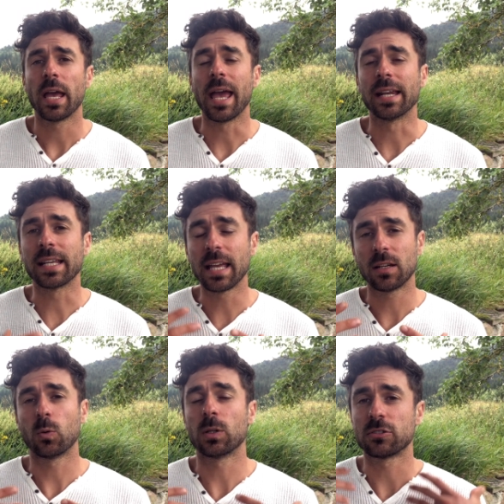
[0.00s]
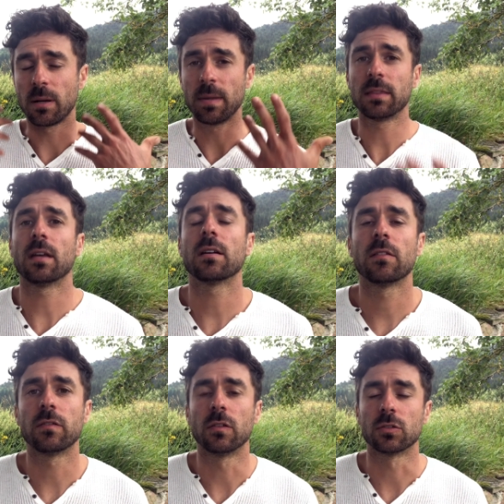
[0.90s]
en que nuestra mente
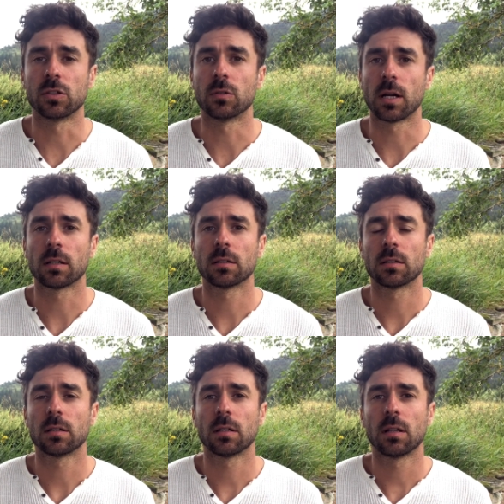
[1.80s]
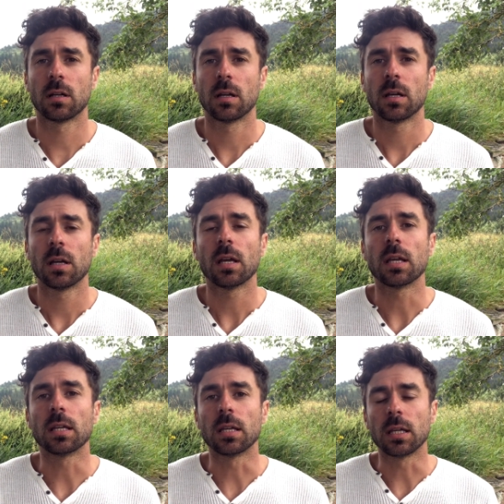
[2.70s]
funciona.
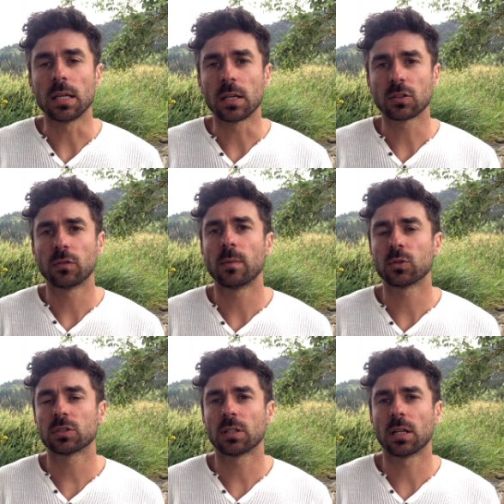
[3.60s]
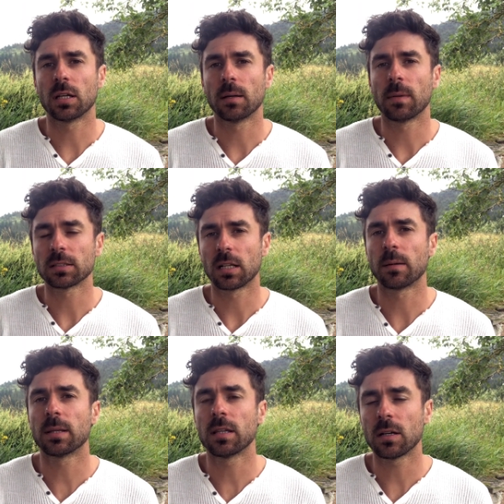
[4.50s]
Y, eso vemos eh, más
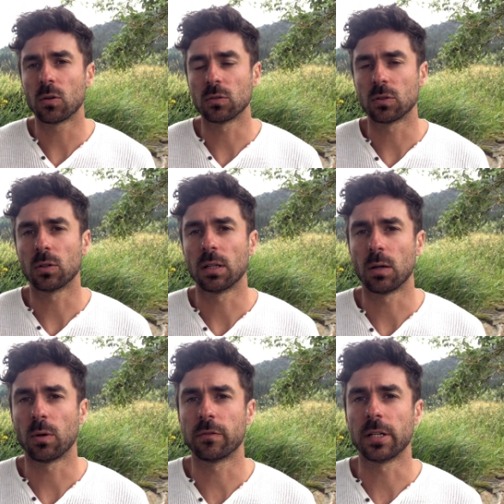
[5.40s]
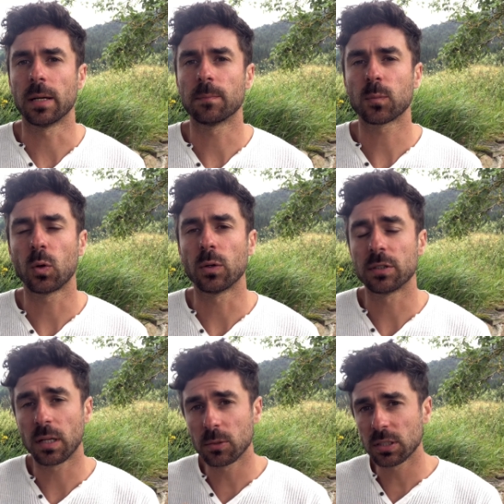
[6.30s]
claramente con, el agua fría. Cuando
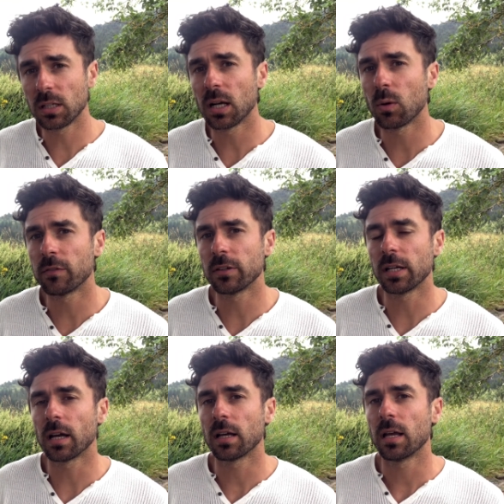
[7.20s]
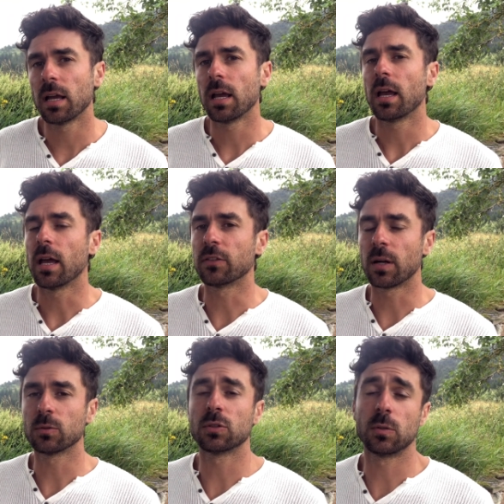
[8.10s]
entramos en el agua fría,
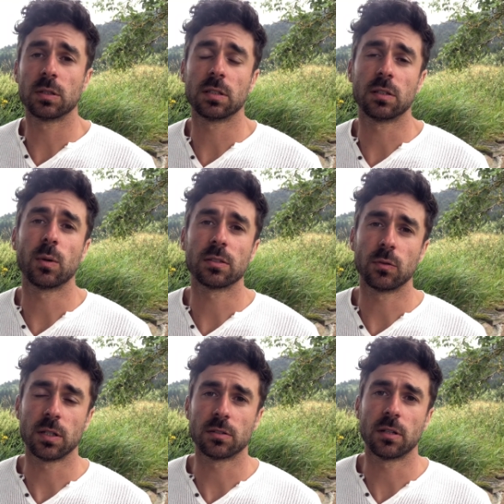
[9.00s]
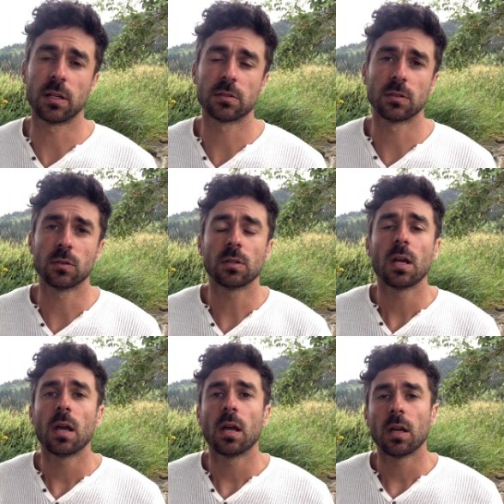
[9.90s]
entramos en una situación de estrés. ¿no?
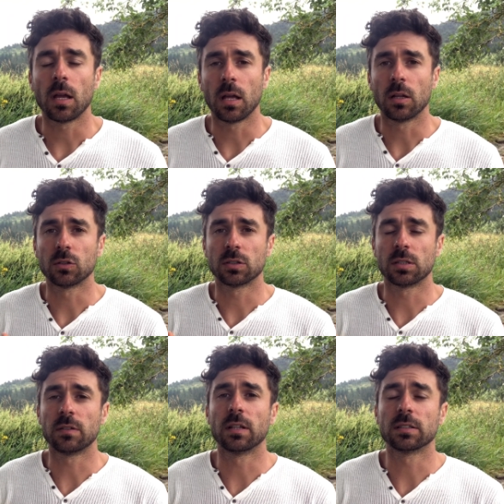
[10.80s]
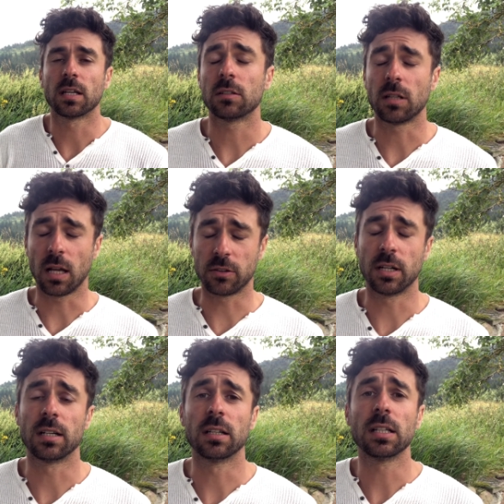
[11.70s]
Eh, los niveles de
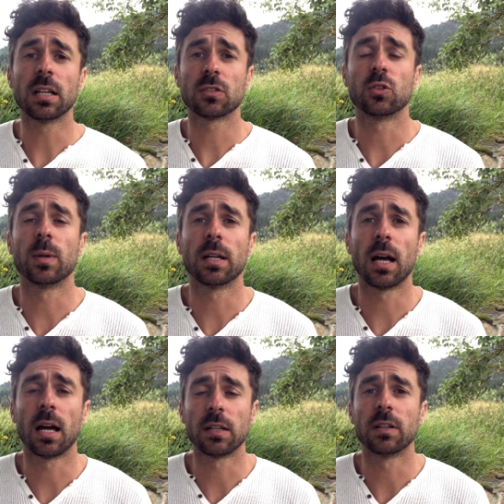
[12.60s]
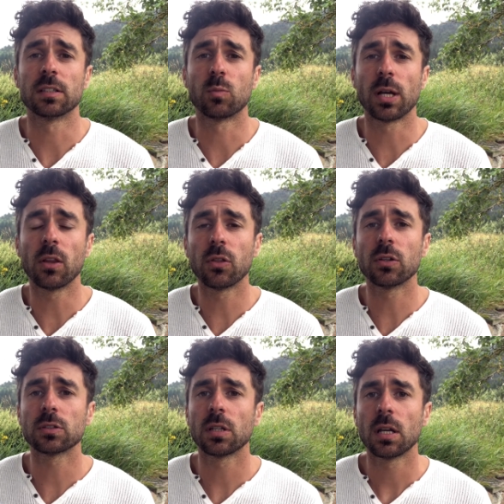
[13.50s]
adrenalina suben a, niveles muy
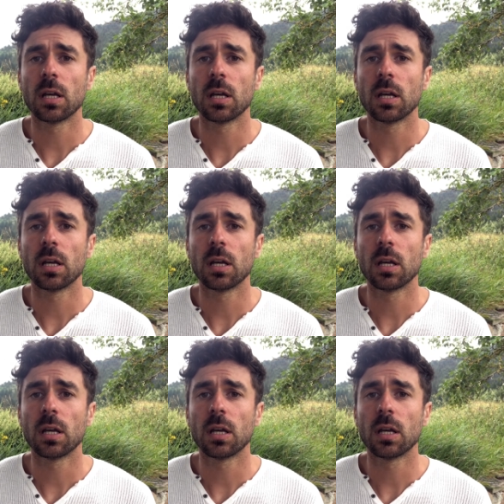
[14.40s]
altos